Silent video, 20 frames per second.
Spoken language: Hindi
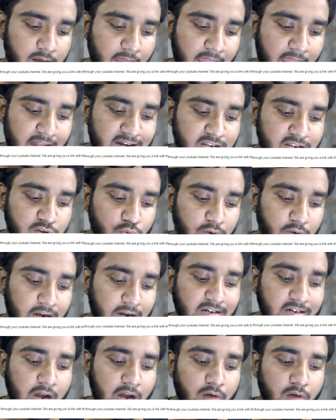एंड यू
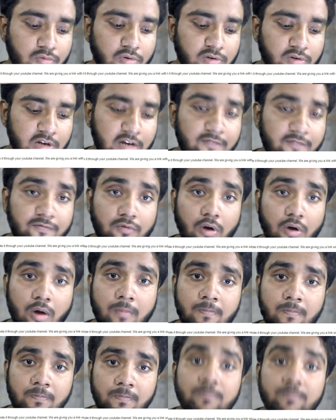कैन डाउनलोड इट
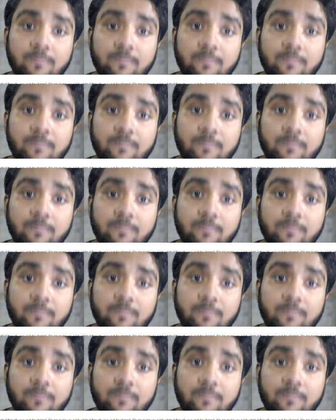फ्रॉम